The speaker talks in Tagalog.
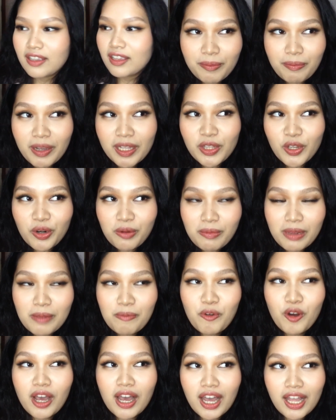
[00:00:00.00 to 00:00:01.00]
Pag normal mo
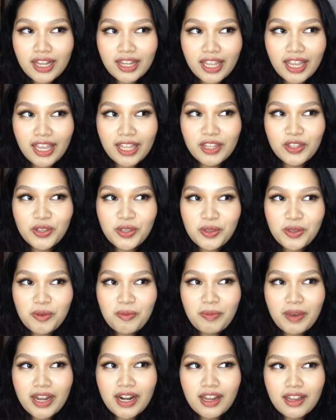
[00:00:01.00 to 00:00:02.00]
kakantahin yun, yung
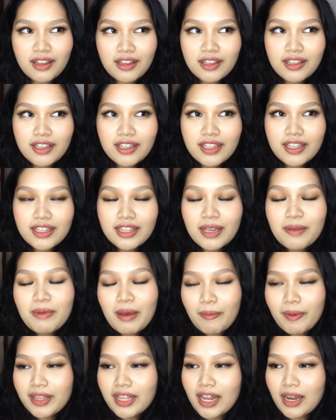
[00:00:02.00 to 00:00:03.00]
parang
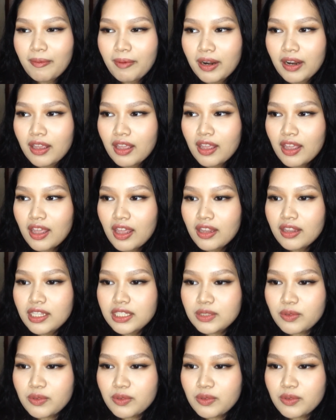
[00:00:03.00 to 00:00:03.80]
nagmamadali, parang this